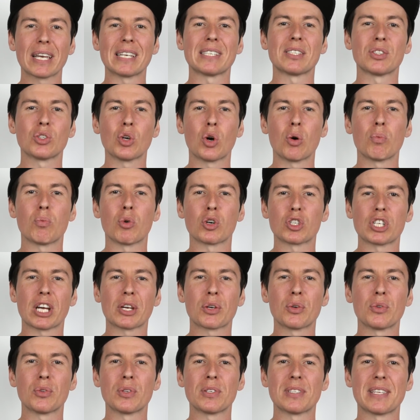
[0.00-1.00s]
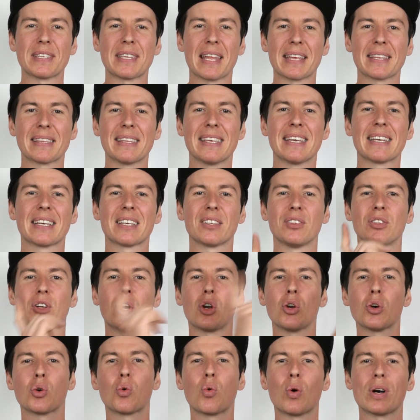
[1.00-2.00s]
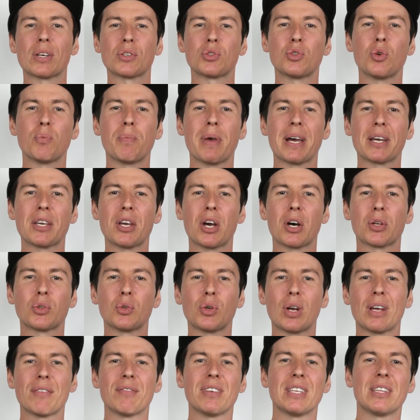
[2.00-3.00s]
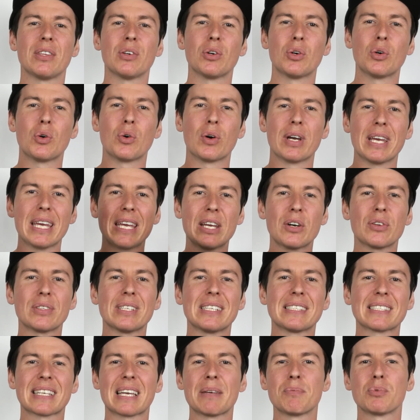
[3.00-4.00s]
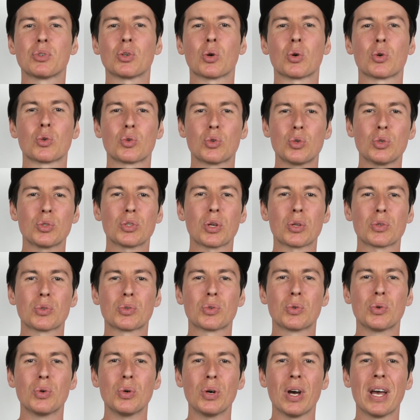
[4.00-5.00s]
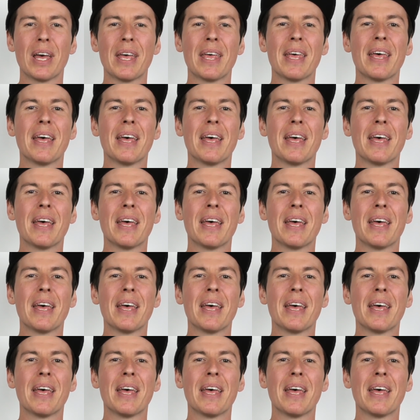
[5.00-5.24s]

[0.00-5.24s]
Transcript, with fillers: question pour chacune de ces techniques dans le coin supérieur de la vidéo et en description juste en dessous.